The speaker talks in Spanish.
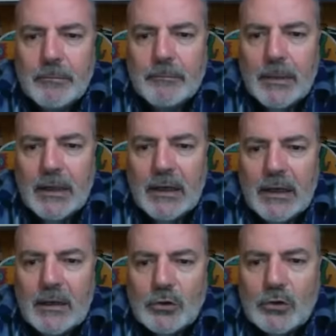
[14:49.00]
para
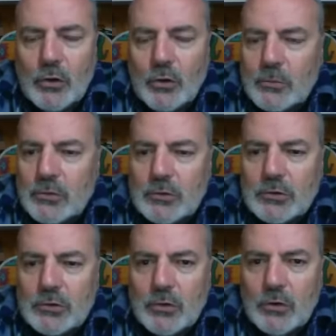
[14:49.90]
los
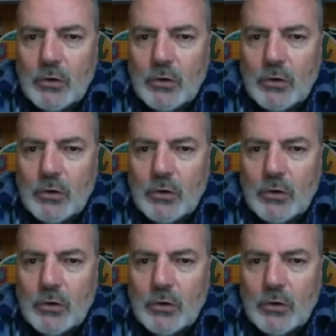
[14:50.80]
globos con